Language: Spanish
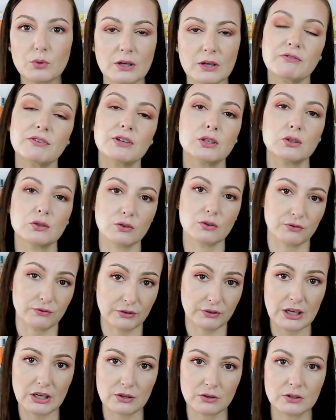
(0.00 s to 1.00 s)
un efecto
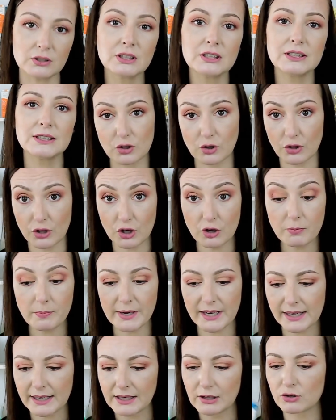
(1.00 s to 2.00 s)
frío. Lo digo
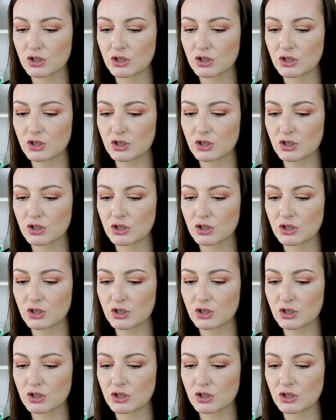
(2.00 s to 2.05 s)
para que lo